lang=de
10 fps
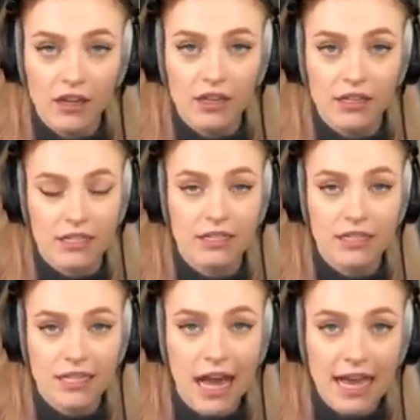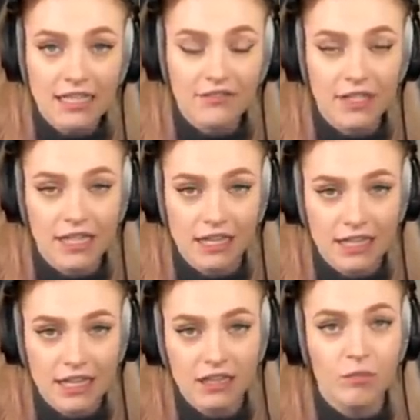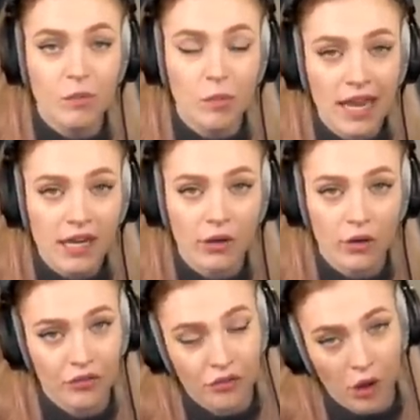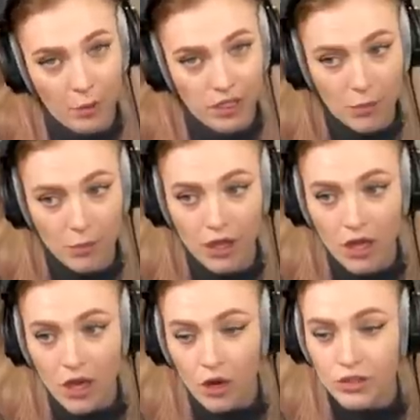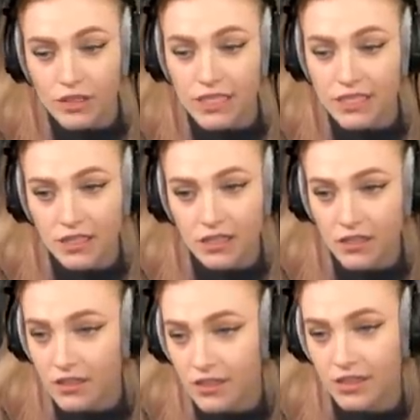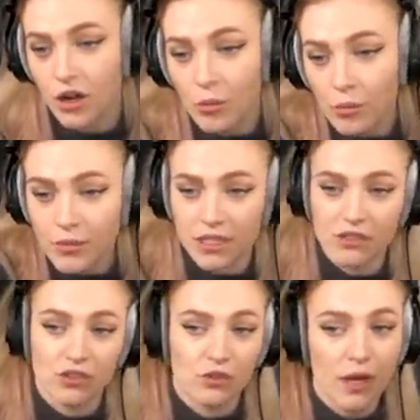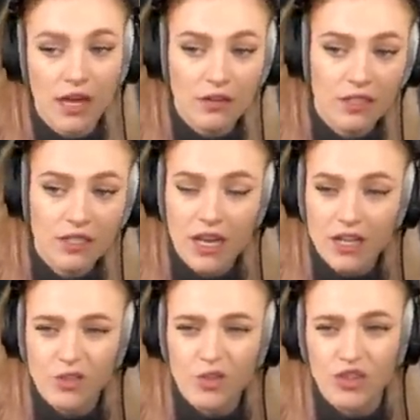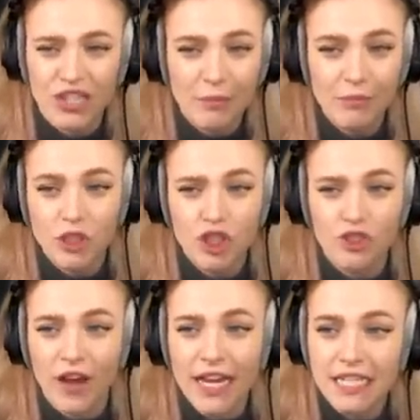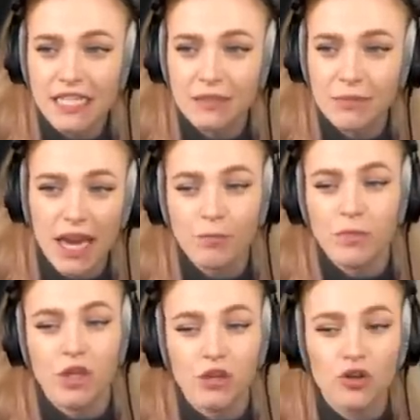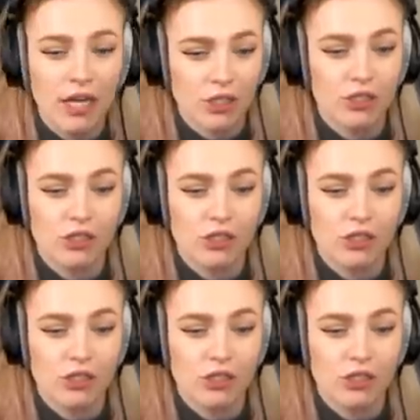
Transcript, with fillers: Das ist das Eis, was ich als Kind mit Play-Doh geformt habe. Und diese Klumpen darüber aus zusammengeschweißtem Captain Crunch.